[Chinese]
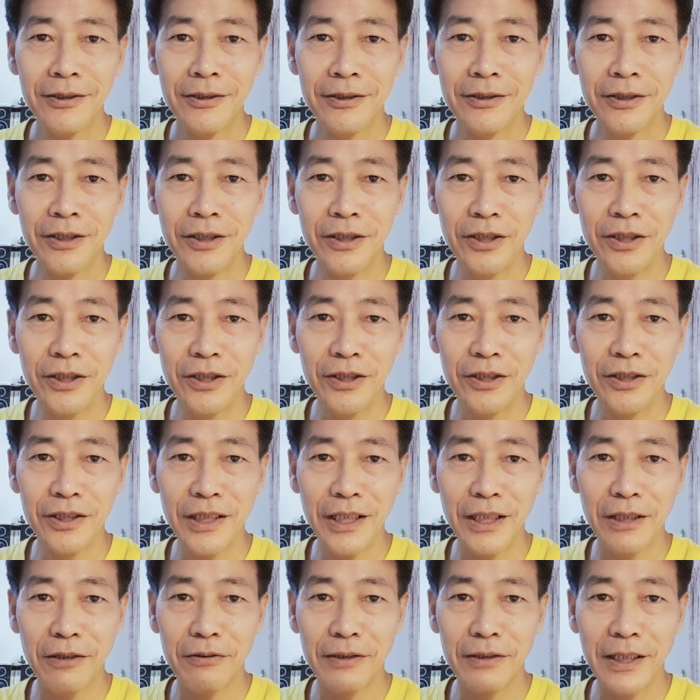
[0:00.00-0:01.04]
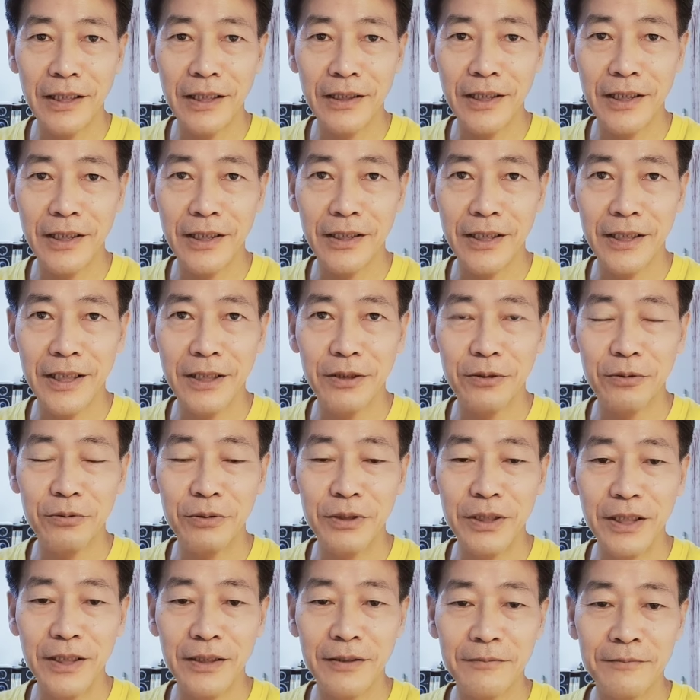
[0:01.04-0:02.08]
星期日下午两点到五
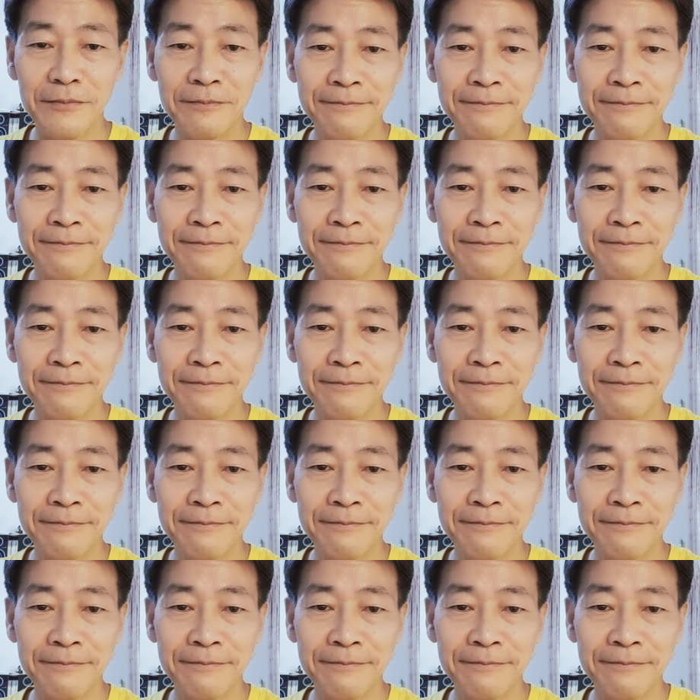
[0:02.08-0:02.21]
点，